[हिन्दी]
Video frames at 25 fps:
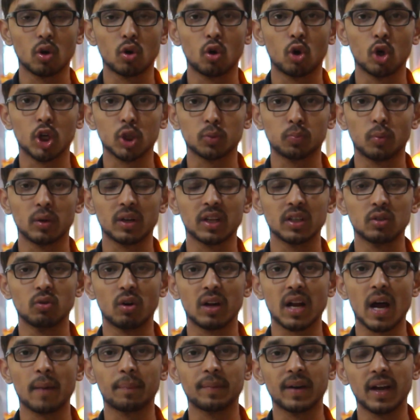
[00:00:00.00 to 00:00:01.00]
हॉटस्पॉट के
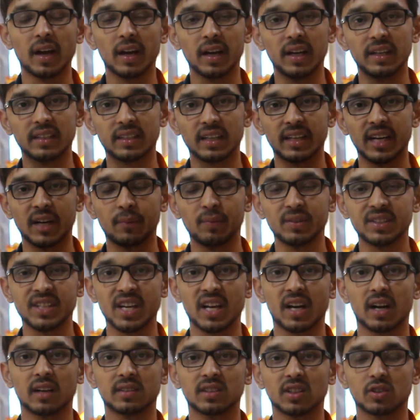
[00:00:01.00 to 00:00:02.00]
द्वारा अपना इंटरनेट भी
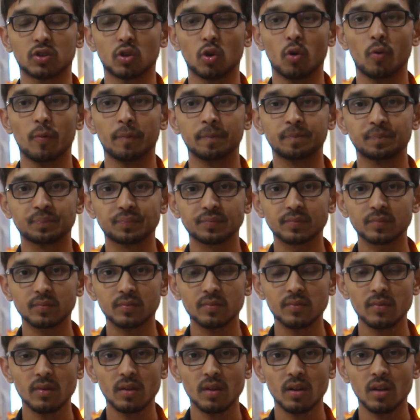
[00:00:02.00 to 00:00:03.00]
शेयर कर सकते हो
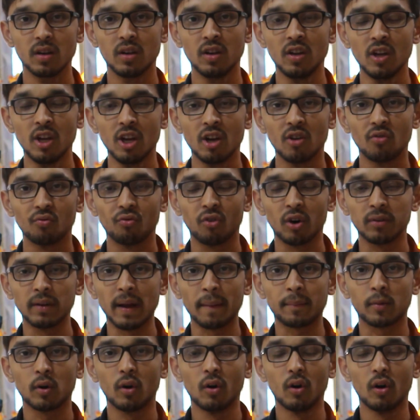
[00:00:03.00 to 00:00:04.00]
फोन
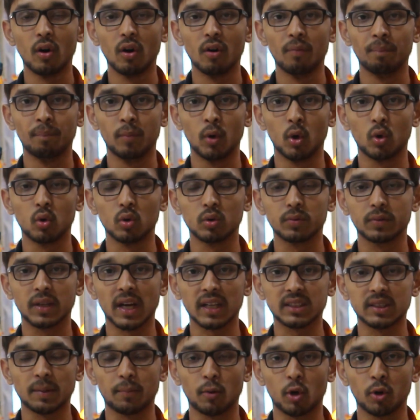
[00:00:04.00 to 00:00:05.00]
में आपको ब्लूटूथ
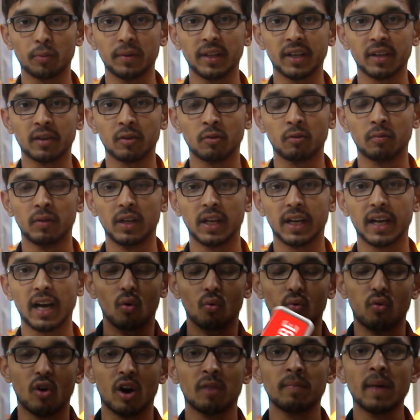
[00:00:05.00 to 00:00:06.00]
का सपोर्ट भी देखने को
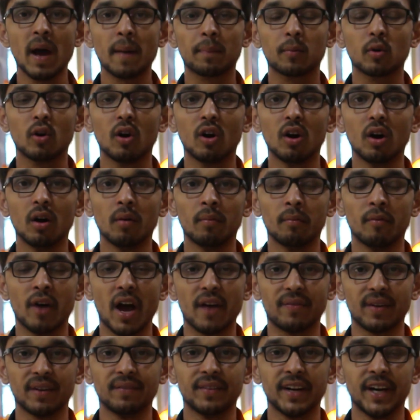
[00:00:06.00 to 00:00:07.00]
मिलेगा फोन में आपको
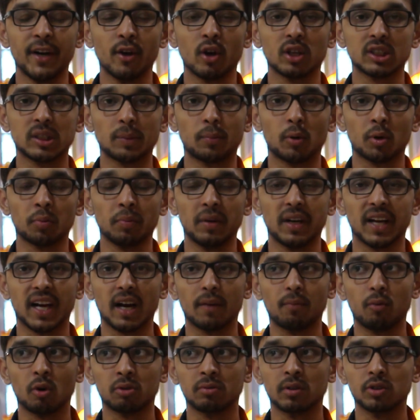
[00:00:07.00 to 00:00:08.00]
एफ रेडियो का सपोर्ट
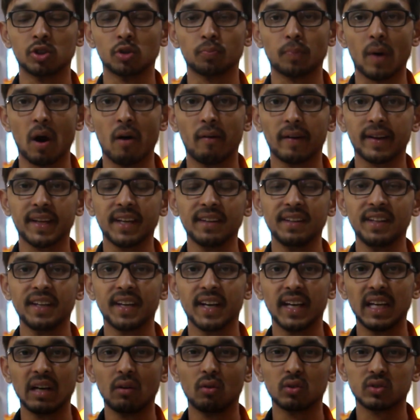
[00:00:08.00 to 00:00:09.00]
मिलेगा फोन में जो पावर की
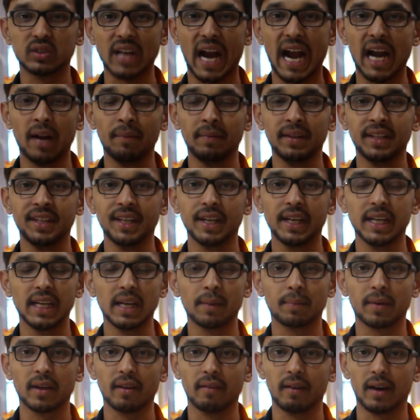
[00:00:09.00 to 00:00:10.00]
दी गई है वो साइड में दी गई
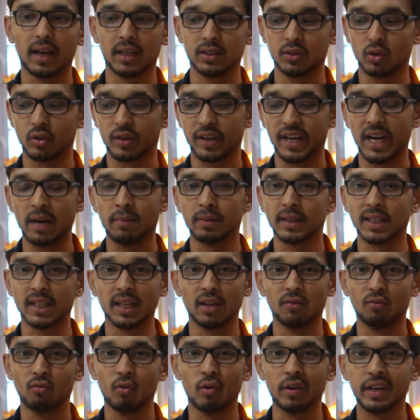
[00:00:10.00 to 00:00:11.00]
है आपकी बार जो रेड
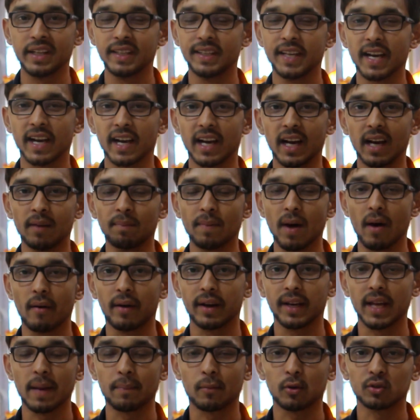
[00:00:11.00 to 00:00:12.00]
बटन है वो नहीं दिया गया है
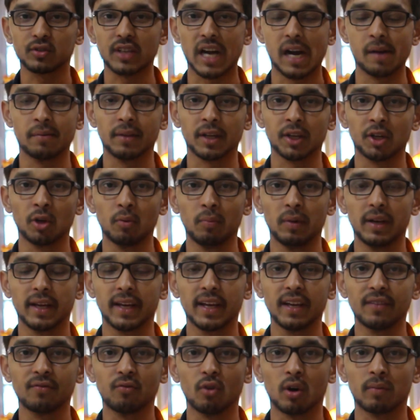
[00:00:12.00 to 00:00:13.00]
पावर की आपको साइड में देखने को
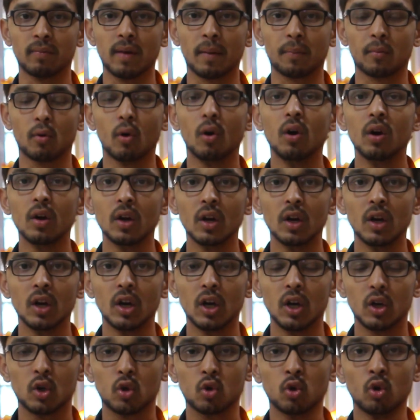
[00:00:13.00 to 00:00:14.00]
मिलेगी फोन में आपको
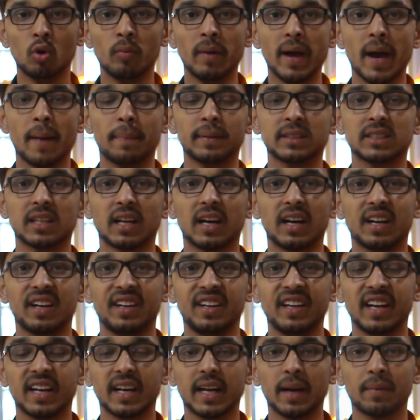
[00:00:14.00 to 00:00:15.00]
टू मेगा पिक्सल का
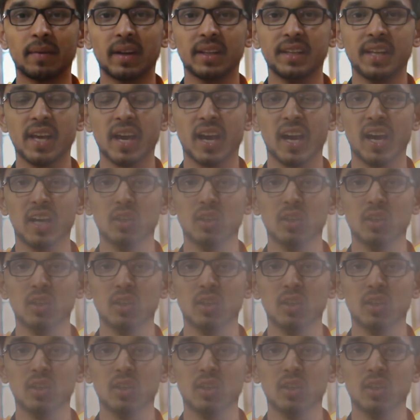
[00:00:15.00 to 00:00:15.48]
रियर कैमरा दिया गया है